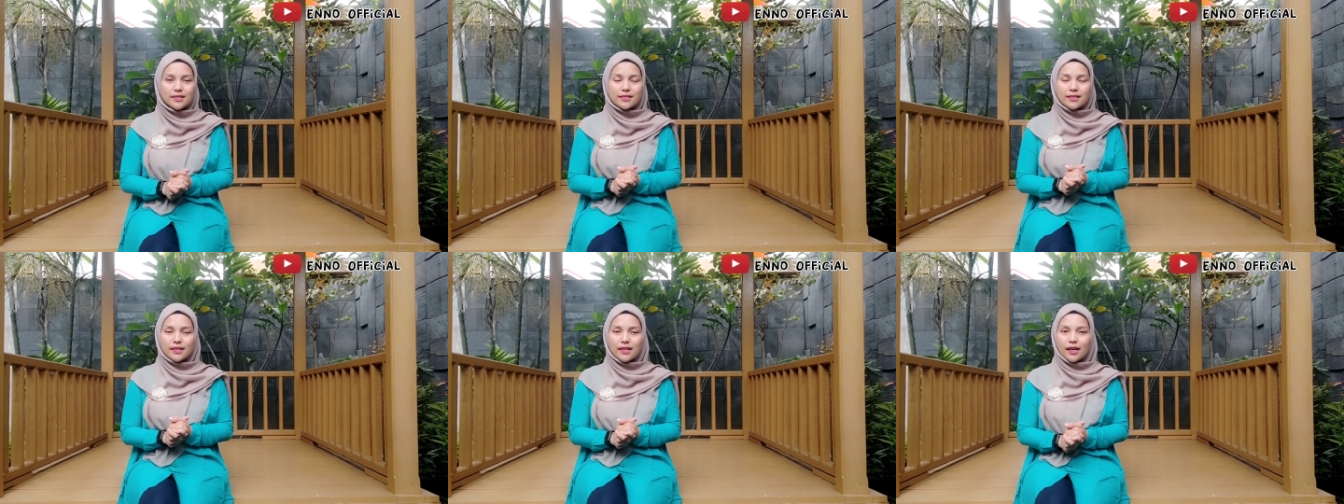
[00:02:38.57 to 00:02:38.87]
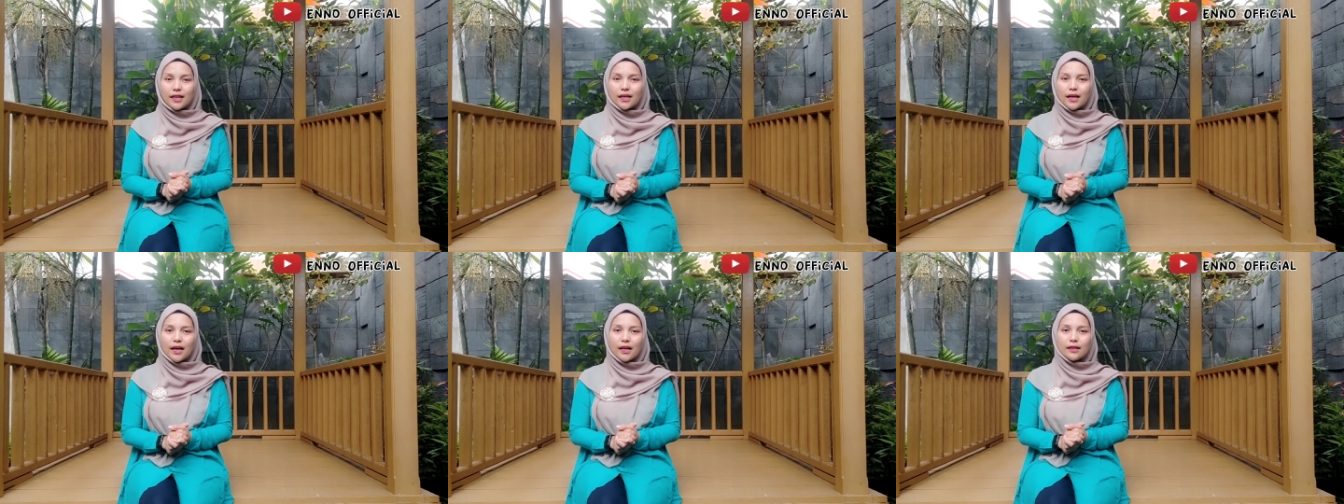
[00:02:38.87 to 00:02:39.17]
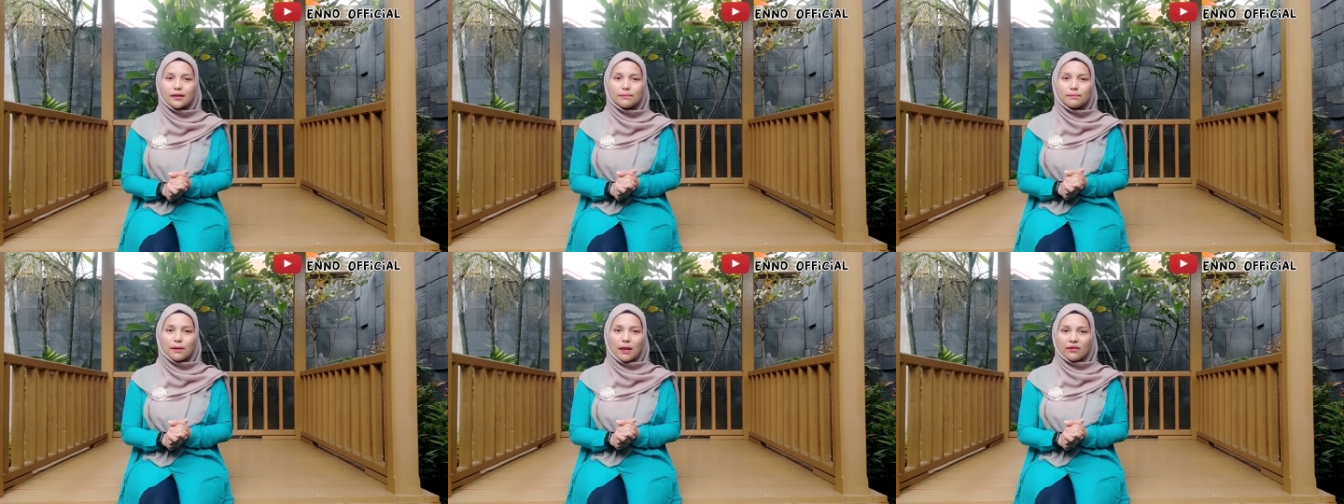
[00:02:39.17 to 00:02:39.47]

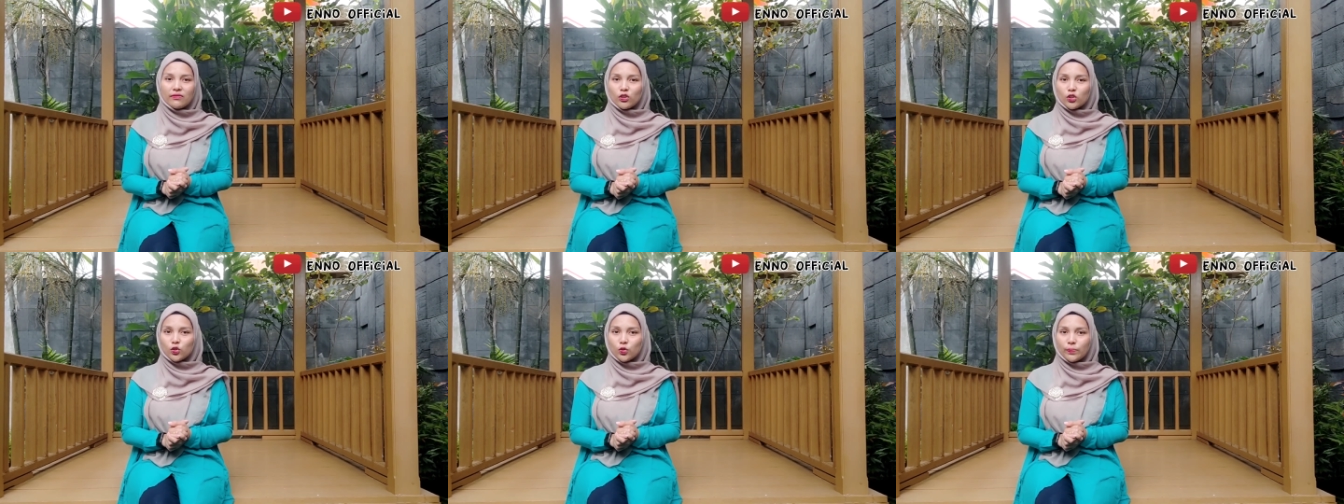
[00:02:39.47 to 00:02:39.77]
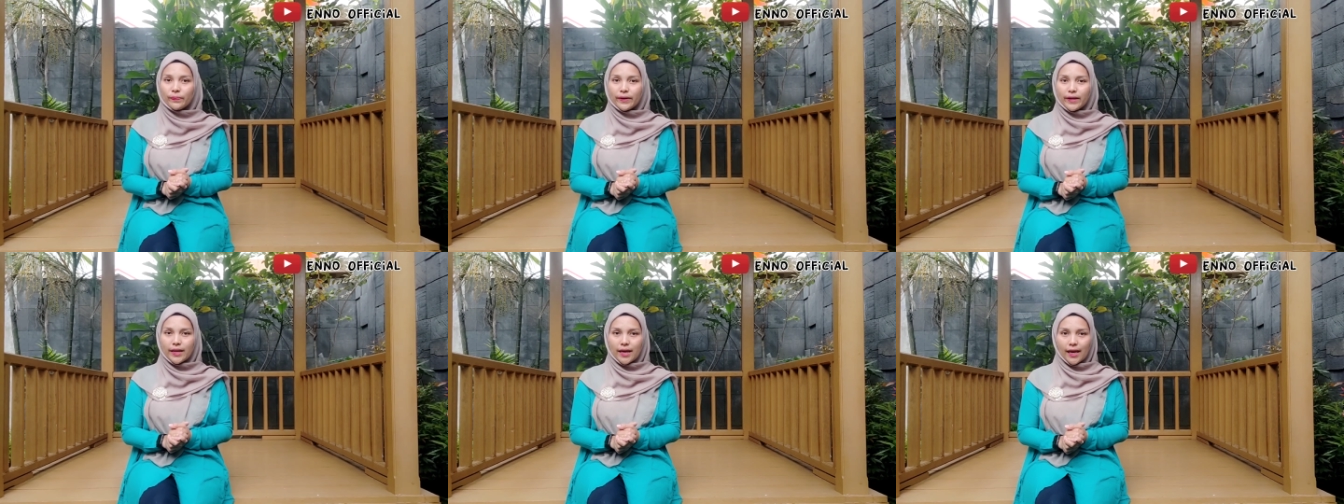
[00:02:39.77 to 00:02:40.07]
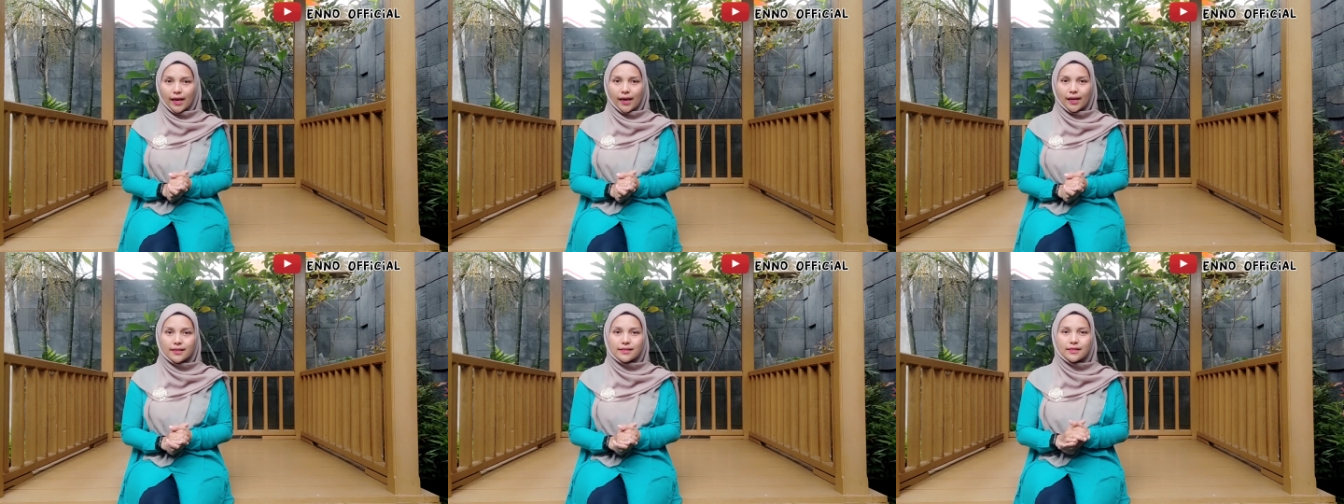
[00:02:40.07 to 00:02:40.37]
Sedangkan plafon
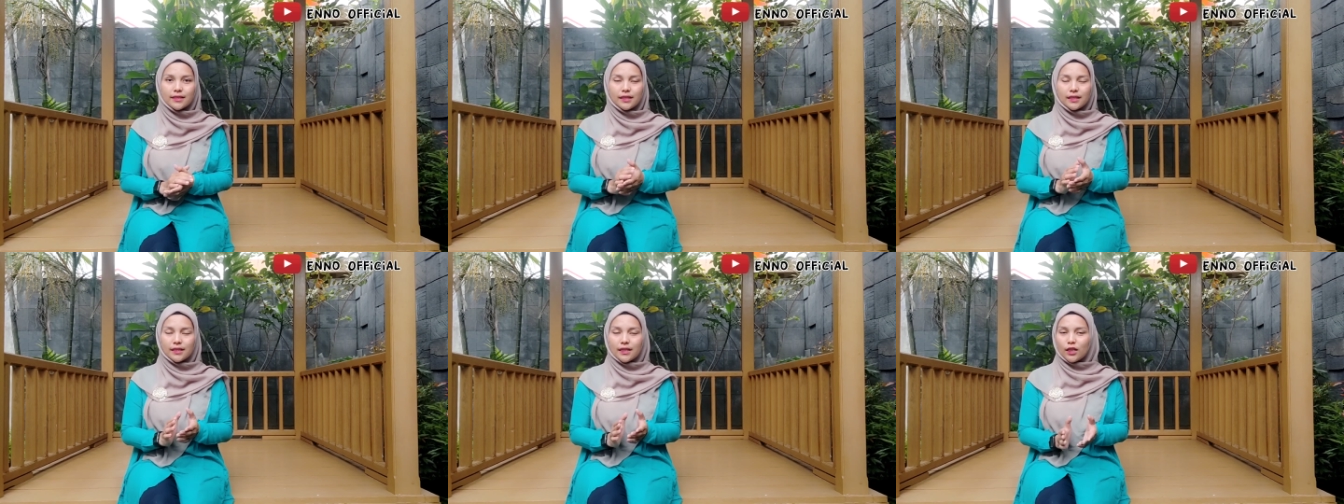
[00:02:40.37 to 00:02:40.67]
Kupedes